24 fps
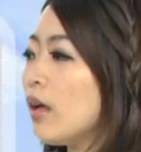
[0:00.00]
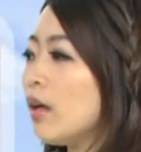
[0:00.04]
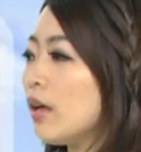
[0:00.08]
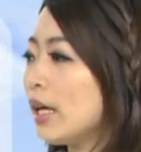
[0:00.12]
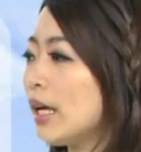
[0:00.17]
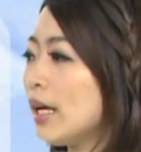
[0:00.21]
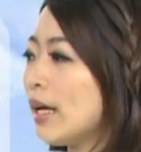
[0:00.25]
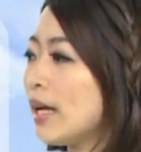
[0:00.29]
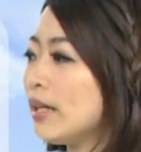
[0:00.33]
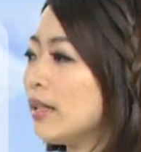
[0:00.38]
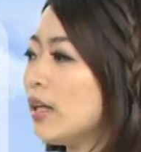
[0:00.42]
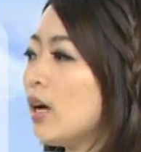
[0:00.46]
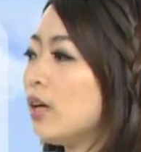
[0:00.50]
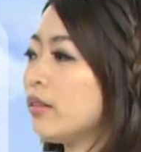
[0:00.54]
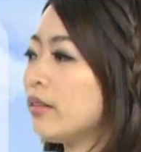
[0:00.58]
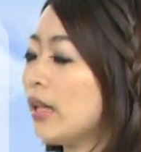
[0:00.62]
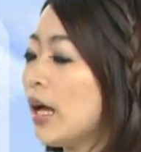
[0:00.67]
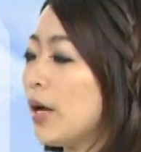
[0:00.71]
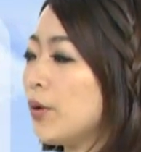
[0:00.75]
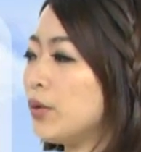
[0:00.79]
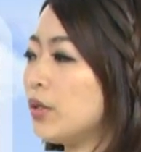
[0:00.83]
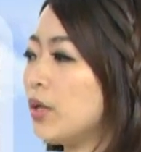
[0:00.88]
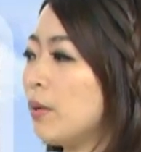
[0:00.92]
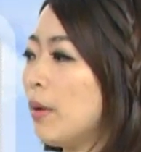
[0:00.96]
可以看到，
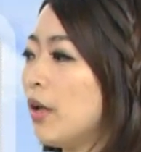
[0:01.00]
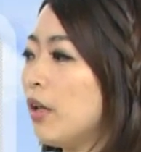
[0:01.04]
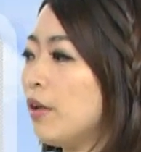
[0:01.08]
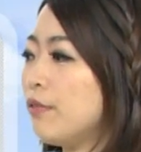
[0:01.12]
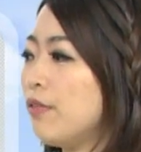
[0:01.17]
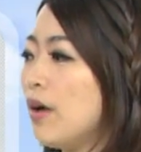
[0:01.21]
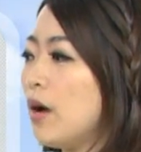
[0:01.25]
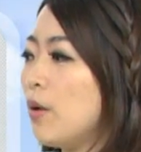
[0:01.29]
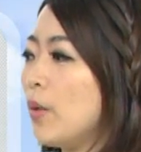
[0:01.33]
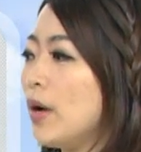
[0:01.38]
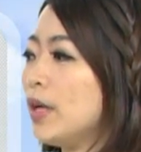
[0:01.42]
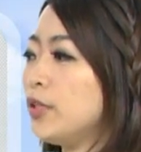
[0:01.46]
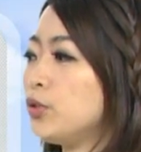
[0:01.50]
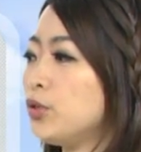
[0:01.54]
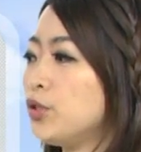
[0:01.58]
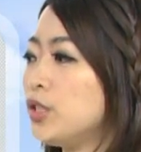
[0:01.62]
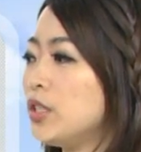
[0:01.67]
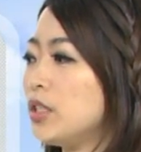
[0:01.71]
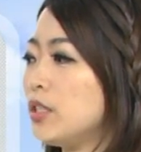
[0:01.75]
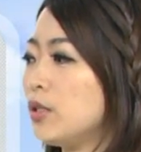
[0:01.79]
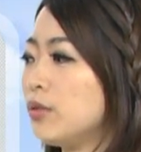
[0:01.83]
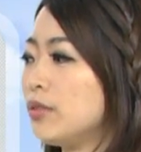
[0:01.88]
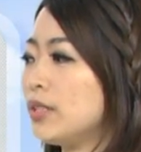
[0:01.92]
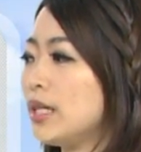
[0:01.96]
大雨特报的范围就是
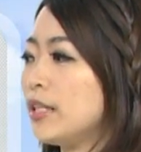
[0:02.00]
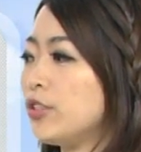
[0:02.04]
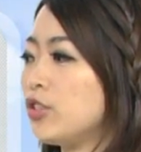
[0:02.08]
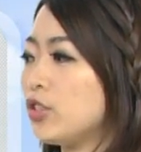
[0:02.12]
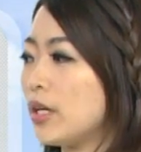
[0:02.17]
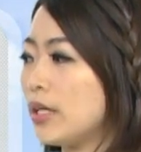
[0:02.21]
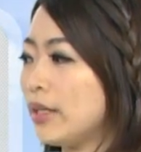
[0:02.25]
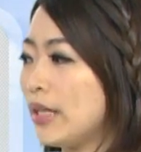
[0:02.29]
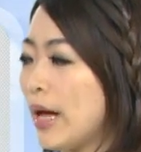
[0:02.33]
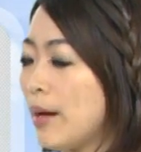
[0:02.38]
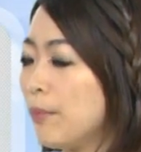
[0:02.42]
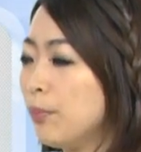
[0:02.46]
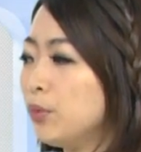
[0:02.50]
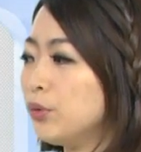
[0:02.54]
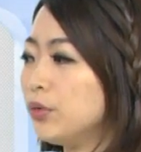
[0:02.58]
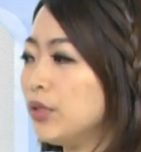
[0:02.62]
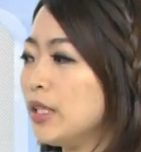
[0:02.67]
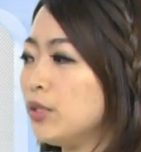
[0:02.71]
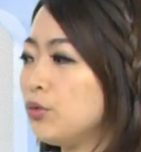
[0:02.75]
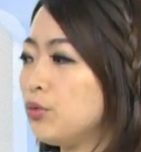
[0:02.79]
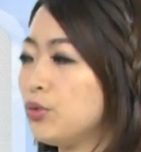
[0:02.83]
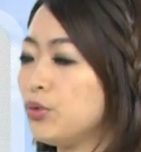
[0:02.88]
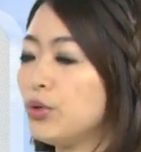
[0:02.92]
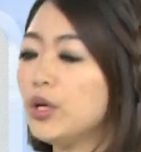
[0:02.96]
集中在整个南部
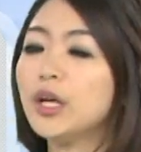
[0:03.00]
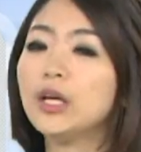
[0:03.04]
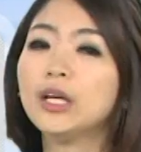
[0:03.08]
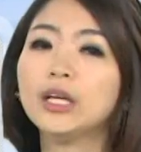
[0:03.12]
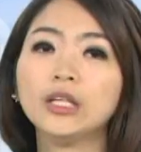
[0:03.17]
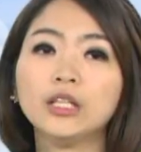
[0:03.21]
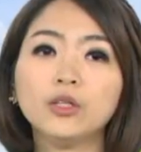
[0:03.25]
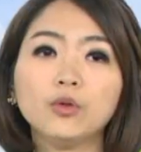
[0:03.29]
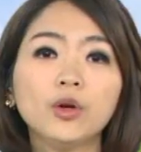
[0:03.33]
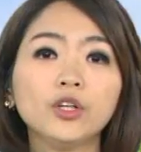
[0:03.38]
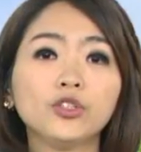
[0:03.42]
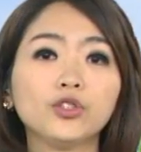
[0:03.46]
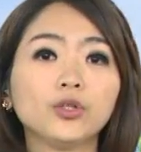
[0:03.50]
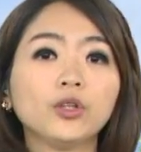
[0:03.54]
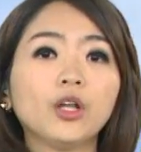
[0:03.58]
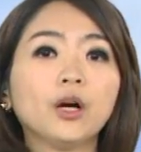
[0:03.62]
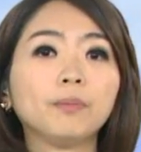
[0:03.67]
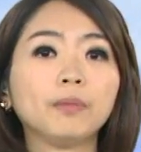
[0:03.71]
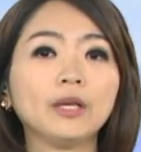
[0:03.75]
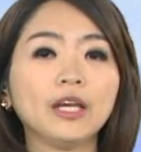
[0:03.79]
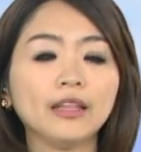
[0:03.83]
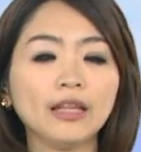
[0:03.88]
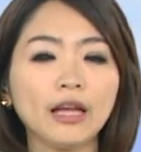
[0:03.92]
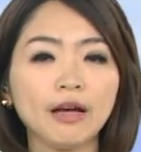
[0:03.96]
地区，因为受到
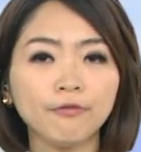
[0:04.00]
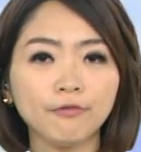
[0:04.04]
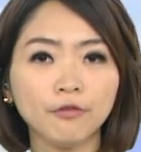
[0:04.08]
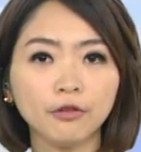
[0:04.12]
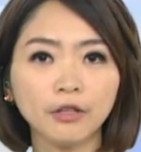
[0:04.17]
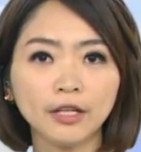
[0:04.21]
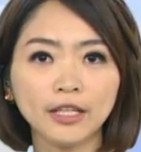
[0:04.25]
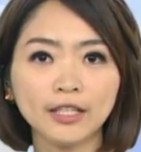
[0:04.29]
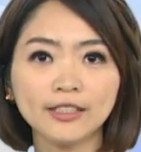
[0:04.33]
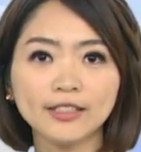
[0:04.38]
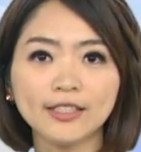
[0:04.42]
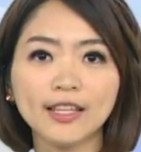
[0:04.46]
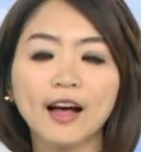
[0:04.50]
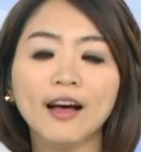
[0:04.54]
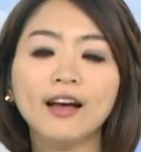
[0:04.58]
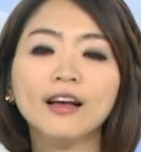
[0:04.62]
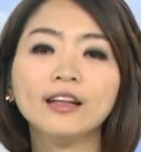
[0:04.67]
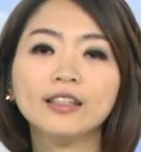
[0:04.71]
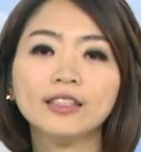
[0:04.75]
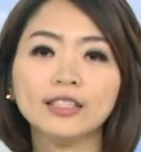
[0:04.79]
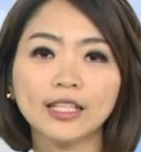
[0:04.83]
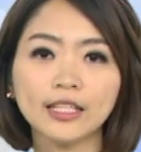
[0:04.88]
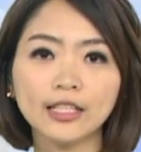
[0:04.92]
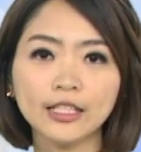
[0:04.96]
偏南风的影响，
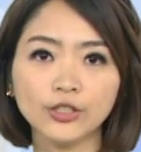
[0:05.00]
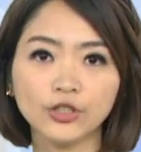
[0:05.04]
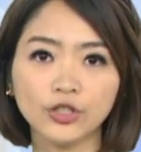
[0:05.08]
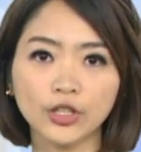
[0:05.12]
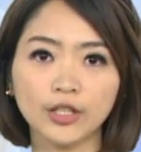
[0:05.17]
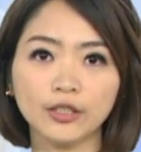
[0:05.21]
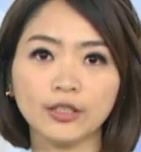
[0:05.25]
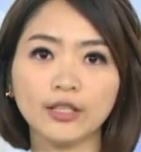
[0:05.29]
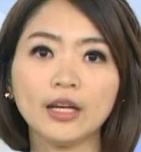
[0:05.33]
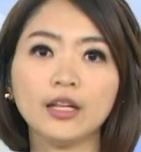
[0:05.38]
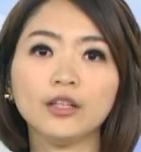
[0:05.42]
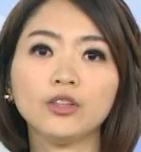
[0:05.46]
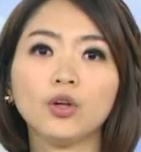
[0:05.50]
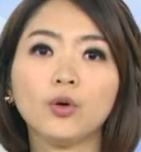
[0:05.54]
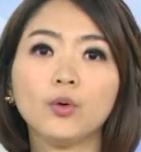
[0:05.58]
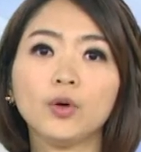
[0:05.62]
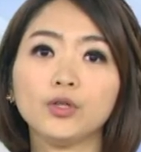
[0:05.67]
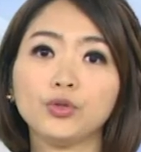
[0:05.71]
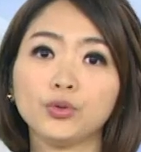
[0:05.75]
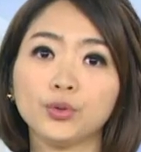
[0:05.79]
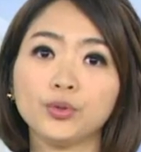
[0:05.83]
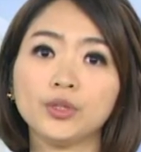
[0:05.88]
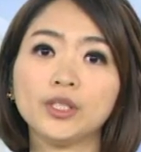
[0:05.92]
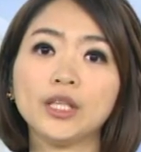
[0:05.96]
今天一整天都
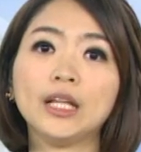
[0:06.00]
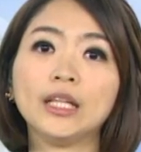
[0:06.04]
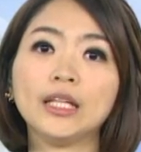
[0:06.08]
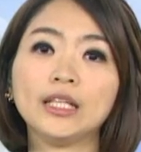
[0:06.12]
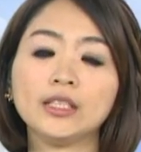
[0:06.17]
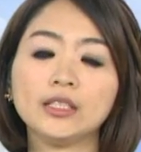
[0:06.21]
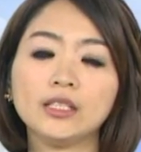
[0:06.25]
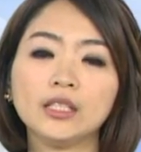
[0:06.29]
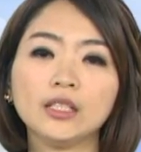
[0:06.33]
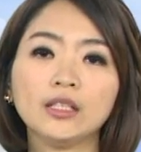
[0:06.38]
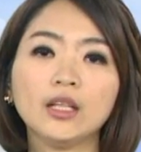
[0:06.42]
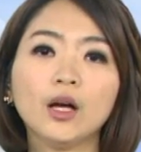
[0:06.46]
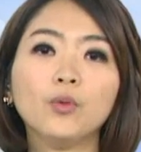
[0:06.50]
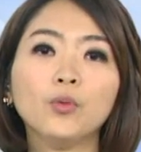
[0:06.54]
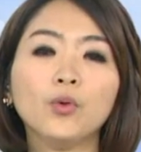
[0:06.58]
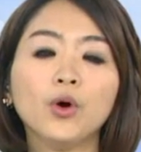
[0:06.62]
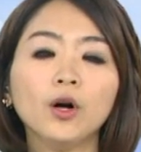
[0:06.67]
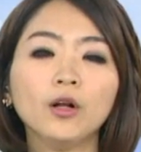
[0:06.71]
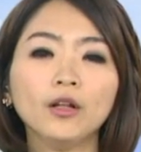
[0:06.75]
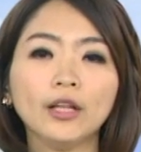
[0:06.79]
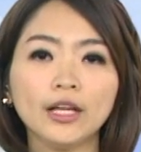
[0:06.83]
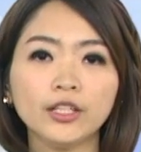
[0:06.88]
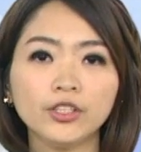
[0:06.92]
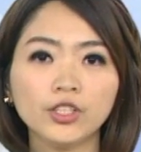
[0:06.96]
会出现零星的午
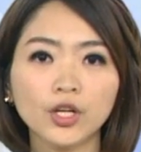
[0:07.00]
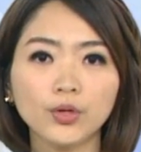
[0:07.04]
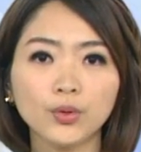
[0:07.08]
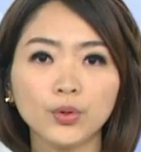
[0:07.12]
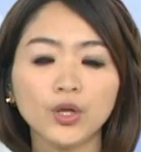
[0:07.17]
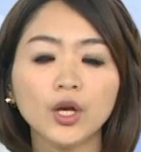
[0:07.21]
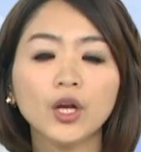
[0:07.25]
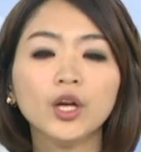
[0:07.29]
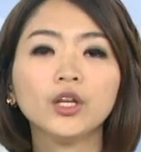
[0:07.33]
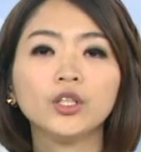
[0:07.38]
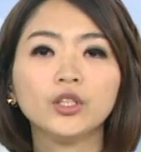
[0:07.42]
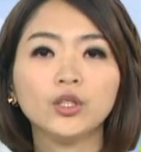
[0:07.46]
后雷阵雨，